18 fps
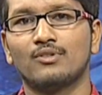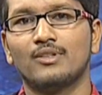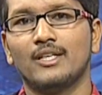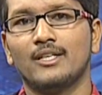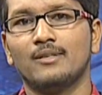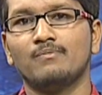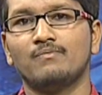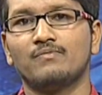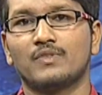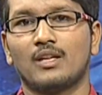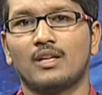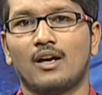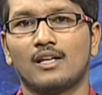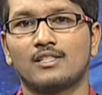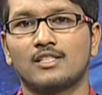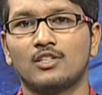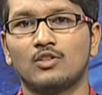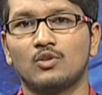వృద్ధి
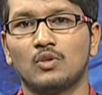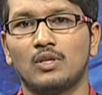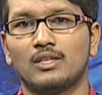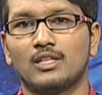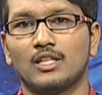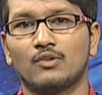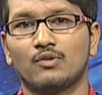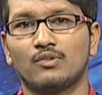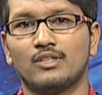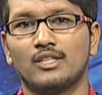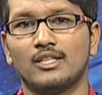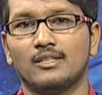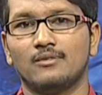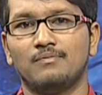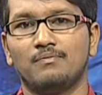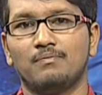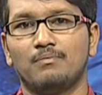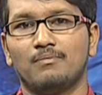అసంతులిత వృద్ధి
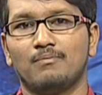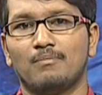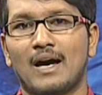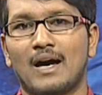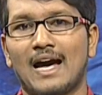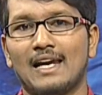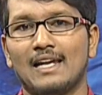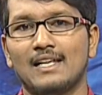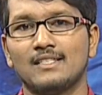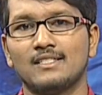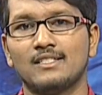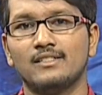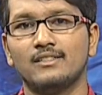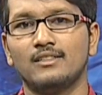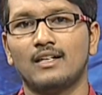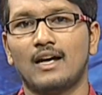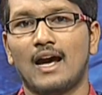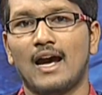
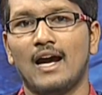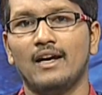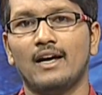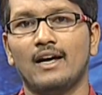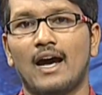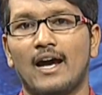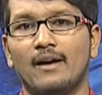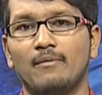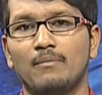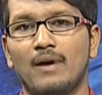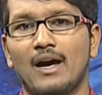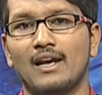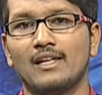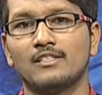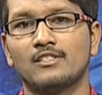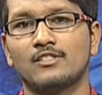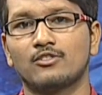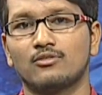బ్యాలెన్స్డ్ అండ్
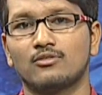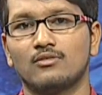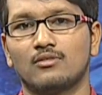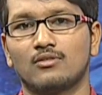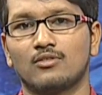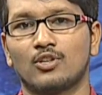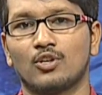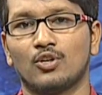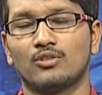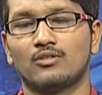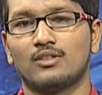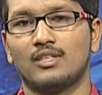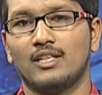అన్బ్యాలెన్స్డ్ గ్రోత్